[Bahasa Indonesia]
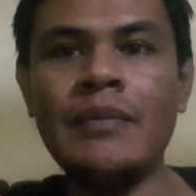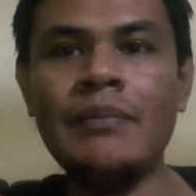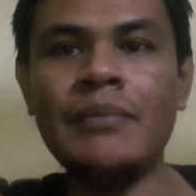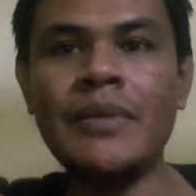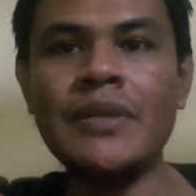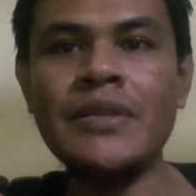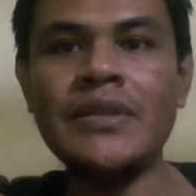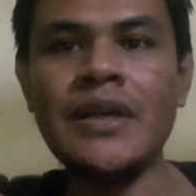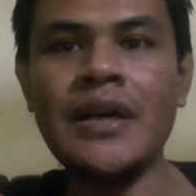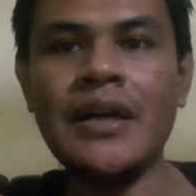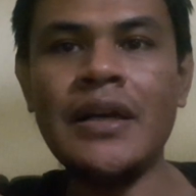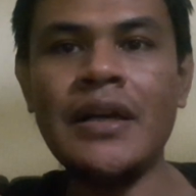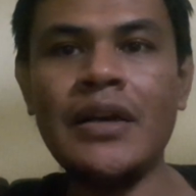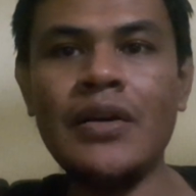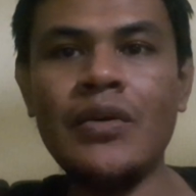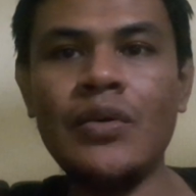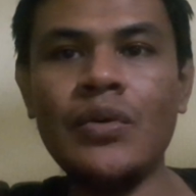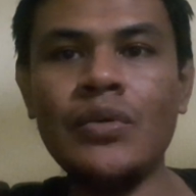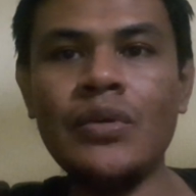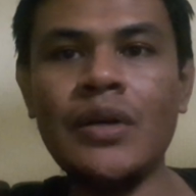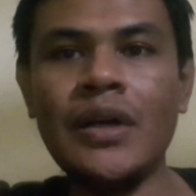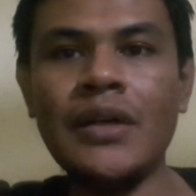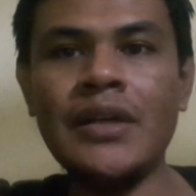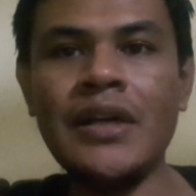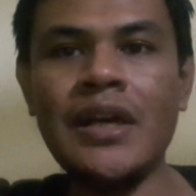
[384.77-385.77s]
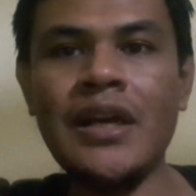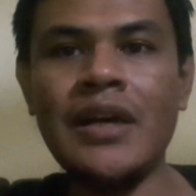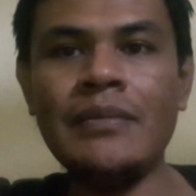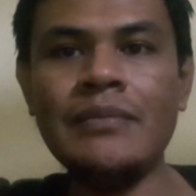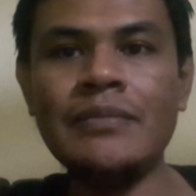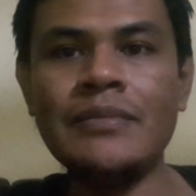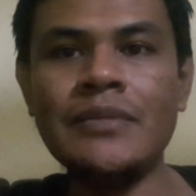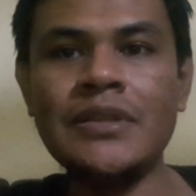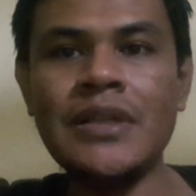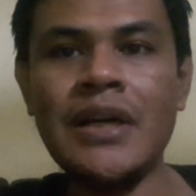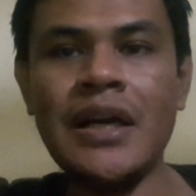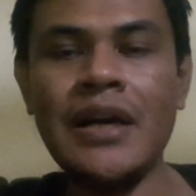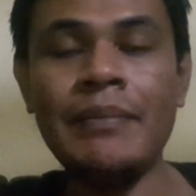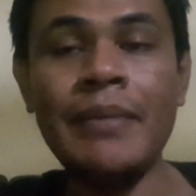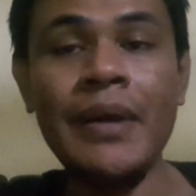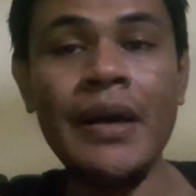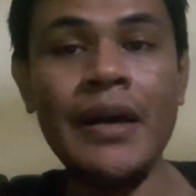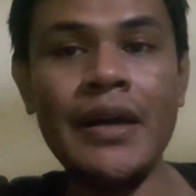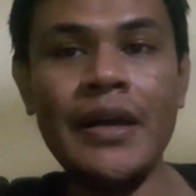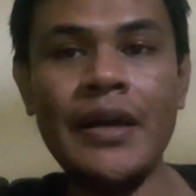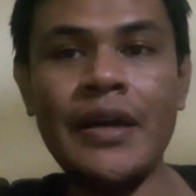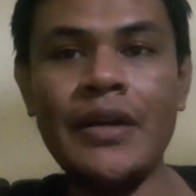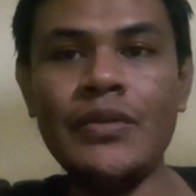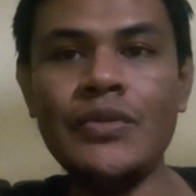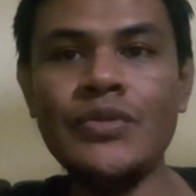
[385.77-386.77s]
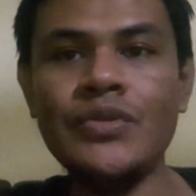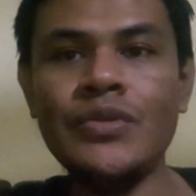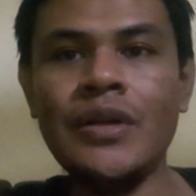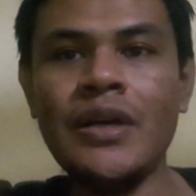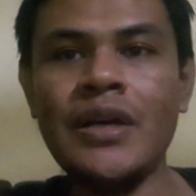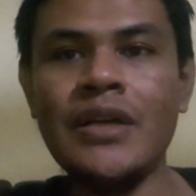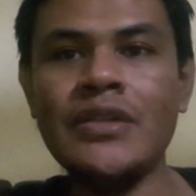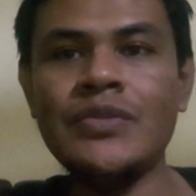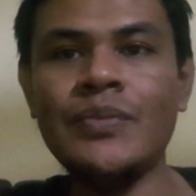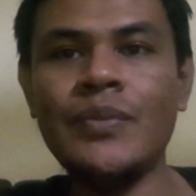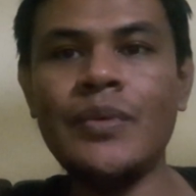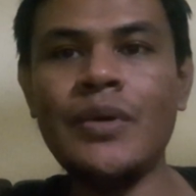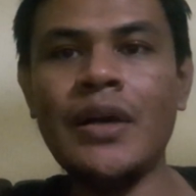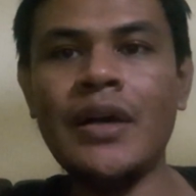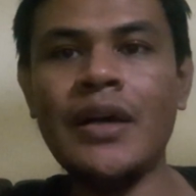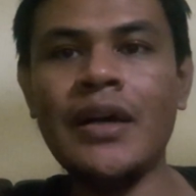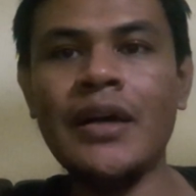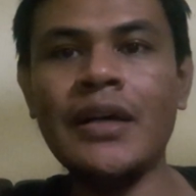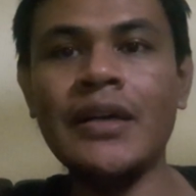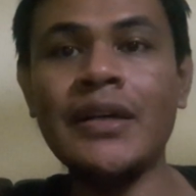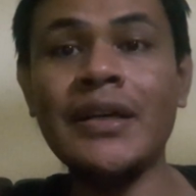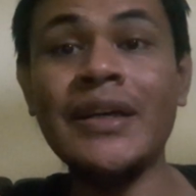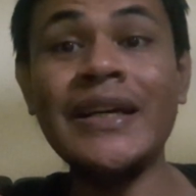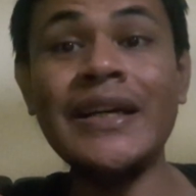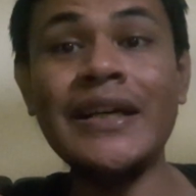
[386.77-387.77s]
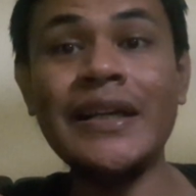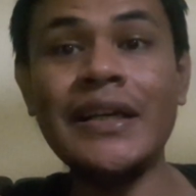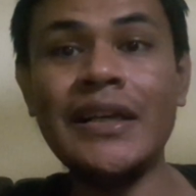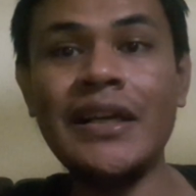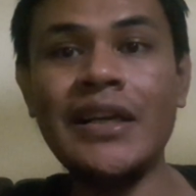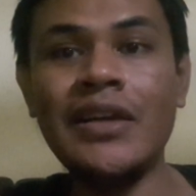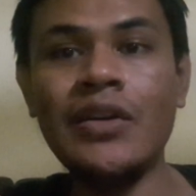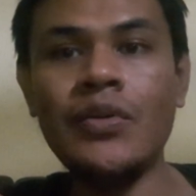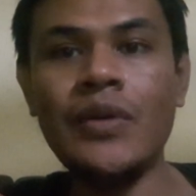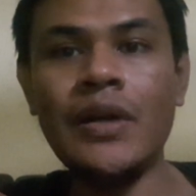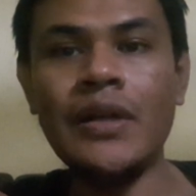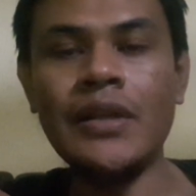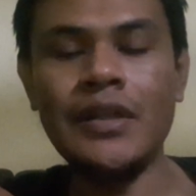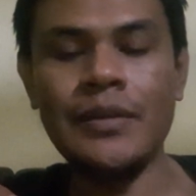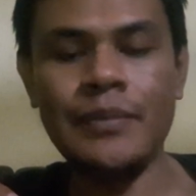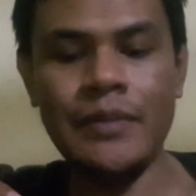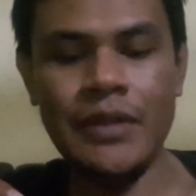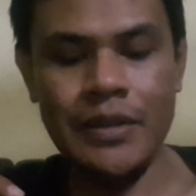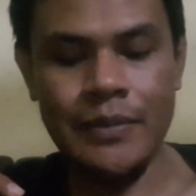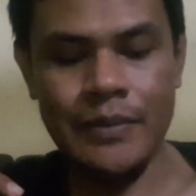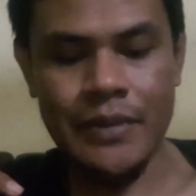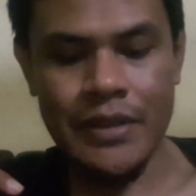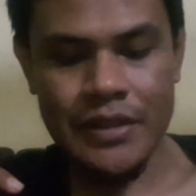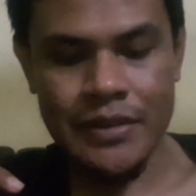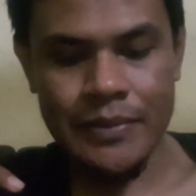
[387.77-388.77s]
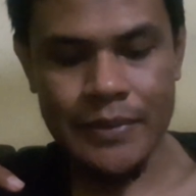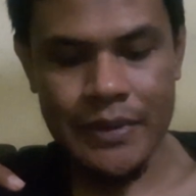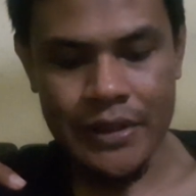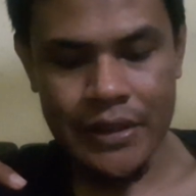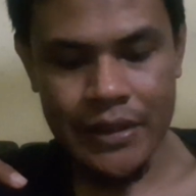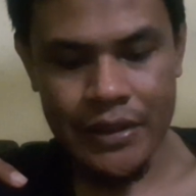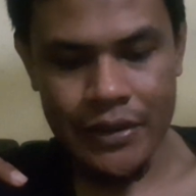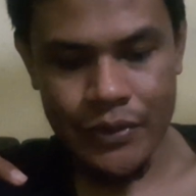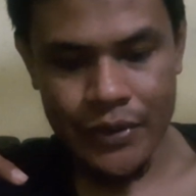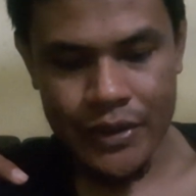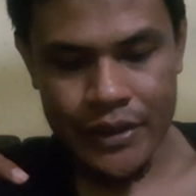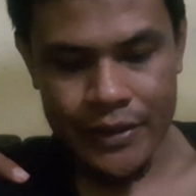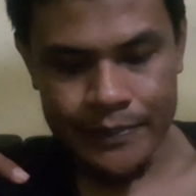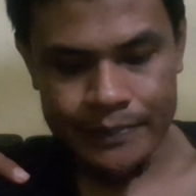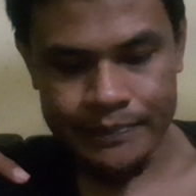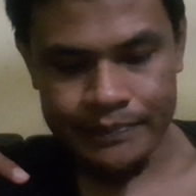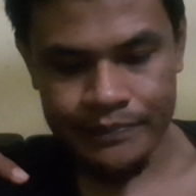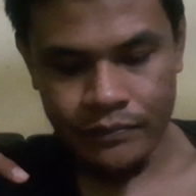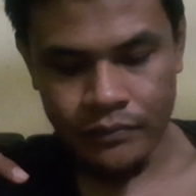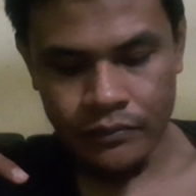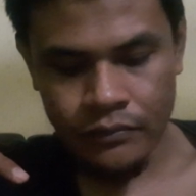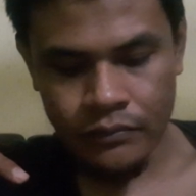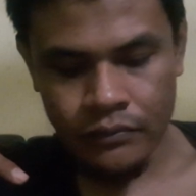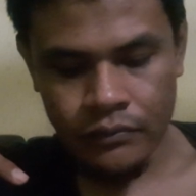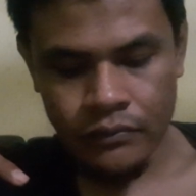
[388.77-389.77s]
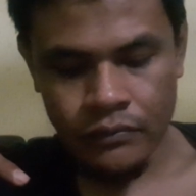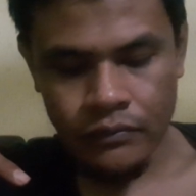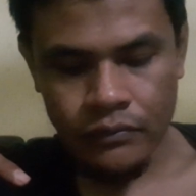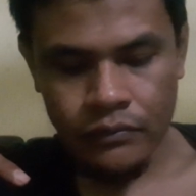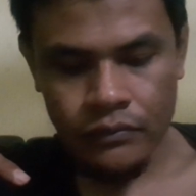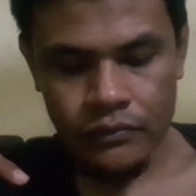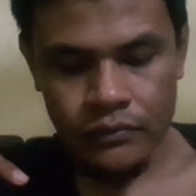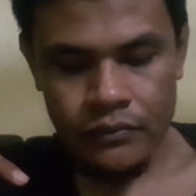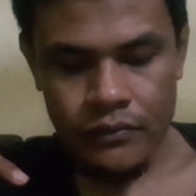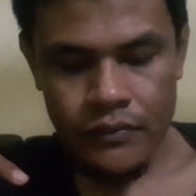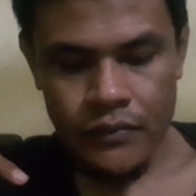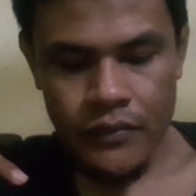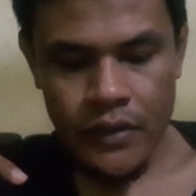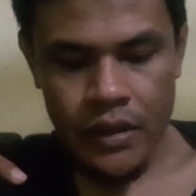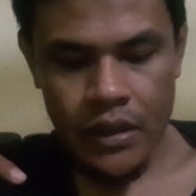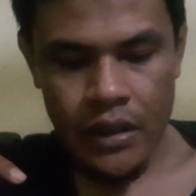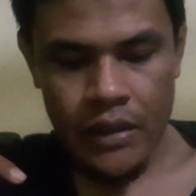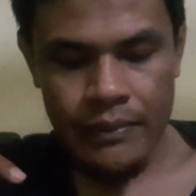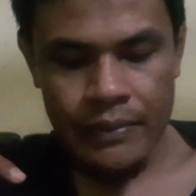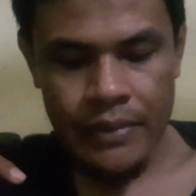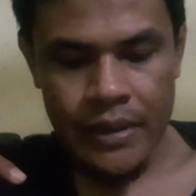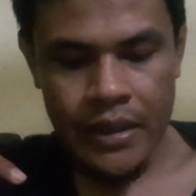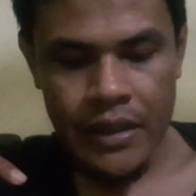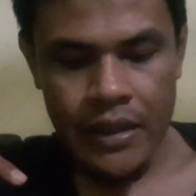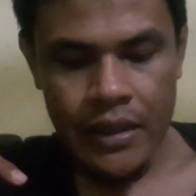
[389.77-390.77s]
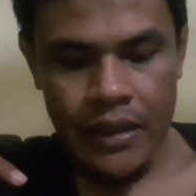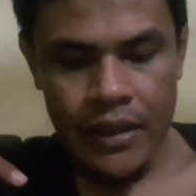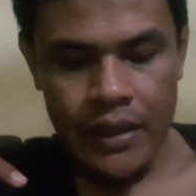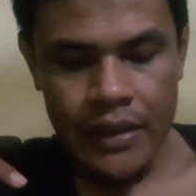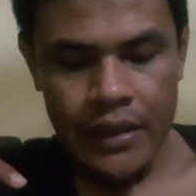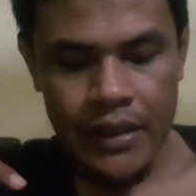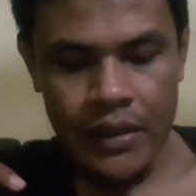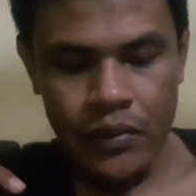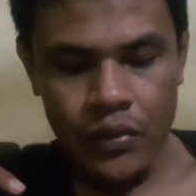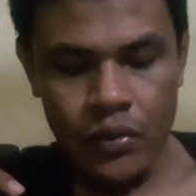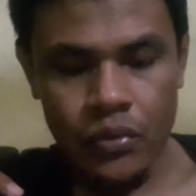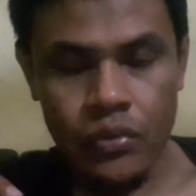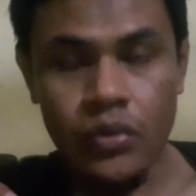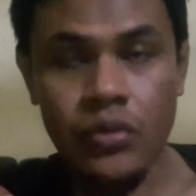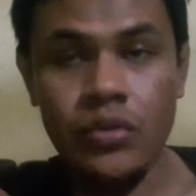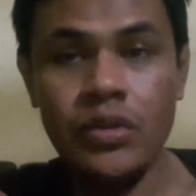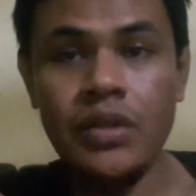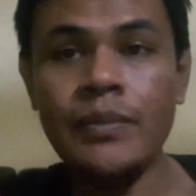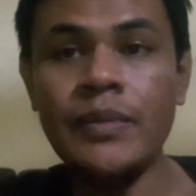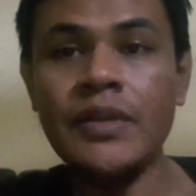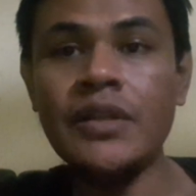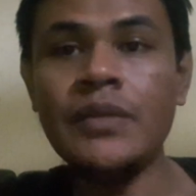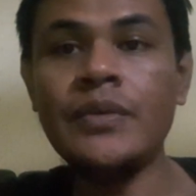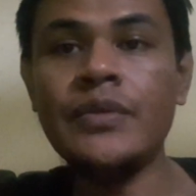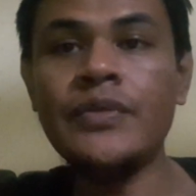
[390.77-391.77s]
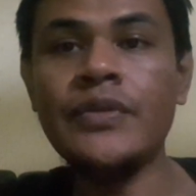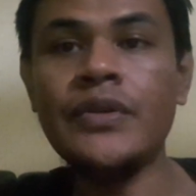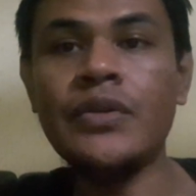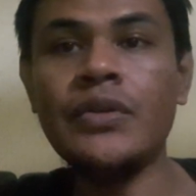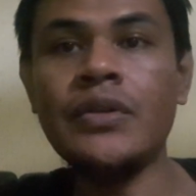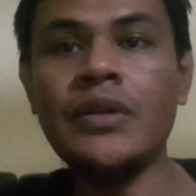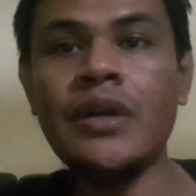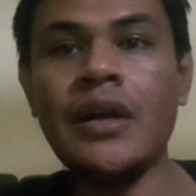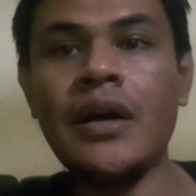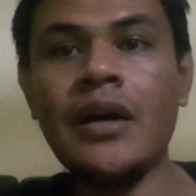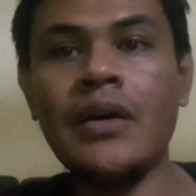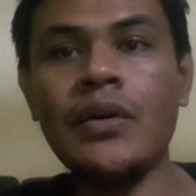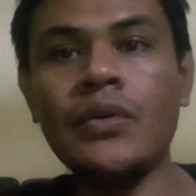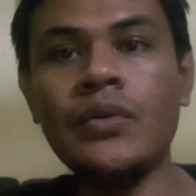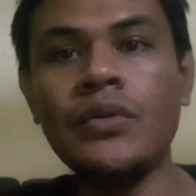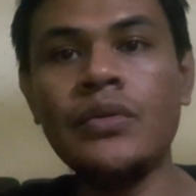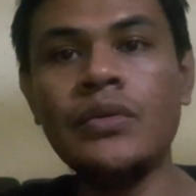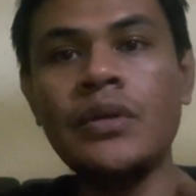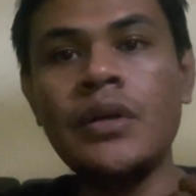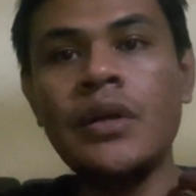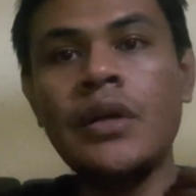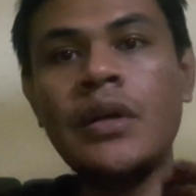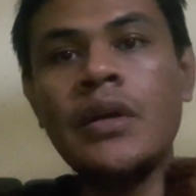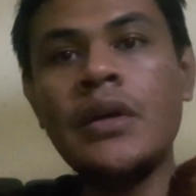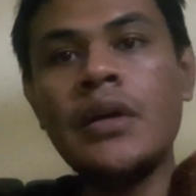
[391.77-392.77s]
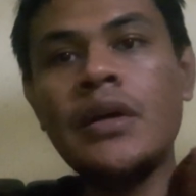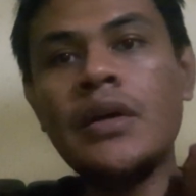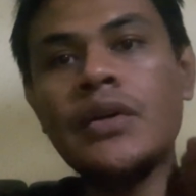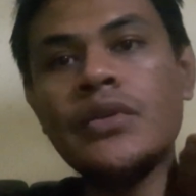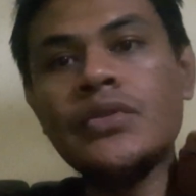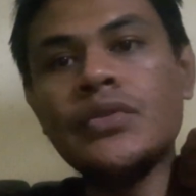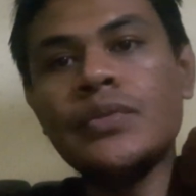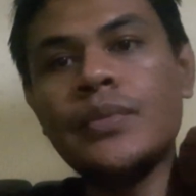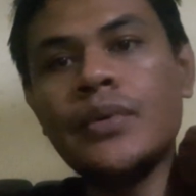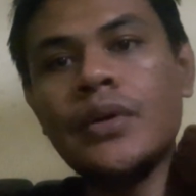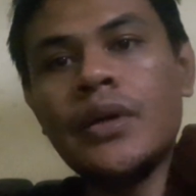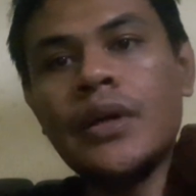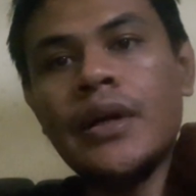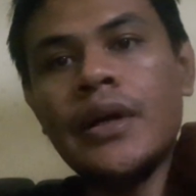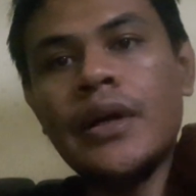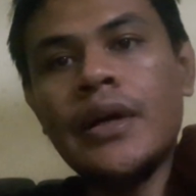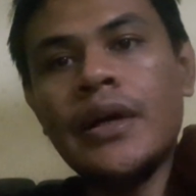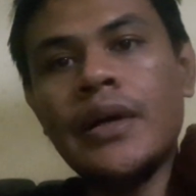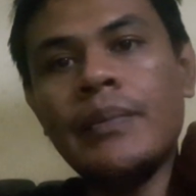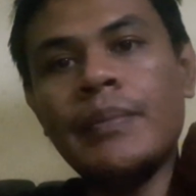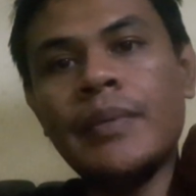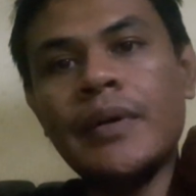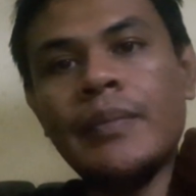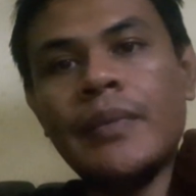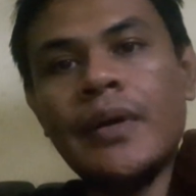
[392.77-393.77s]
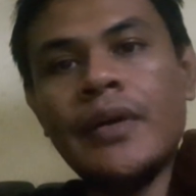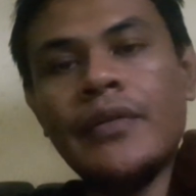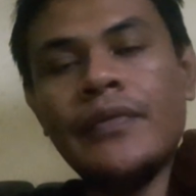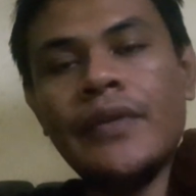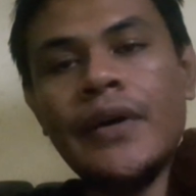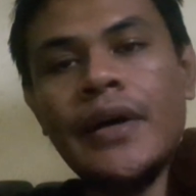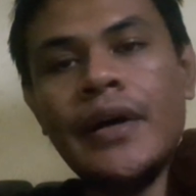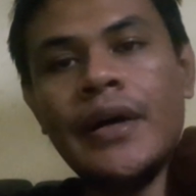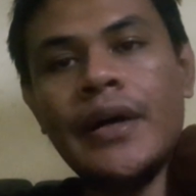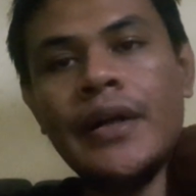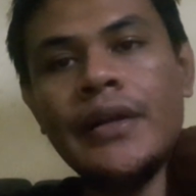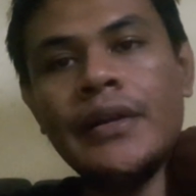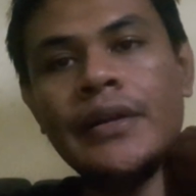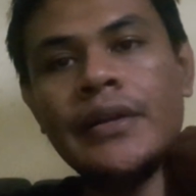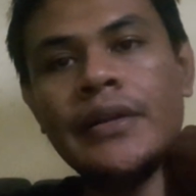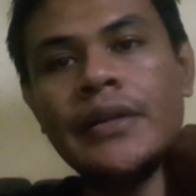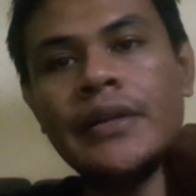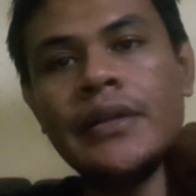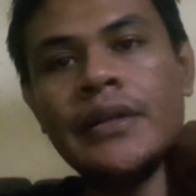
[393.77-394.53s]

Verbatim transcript: mencari keuntungan dalam jangka pendek itu juga sebuah ke kekeliruan teman-teman seperti itu ya barangkali itu dulu teman-teman video dari aku Semoga bermanfaat.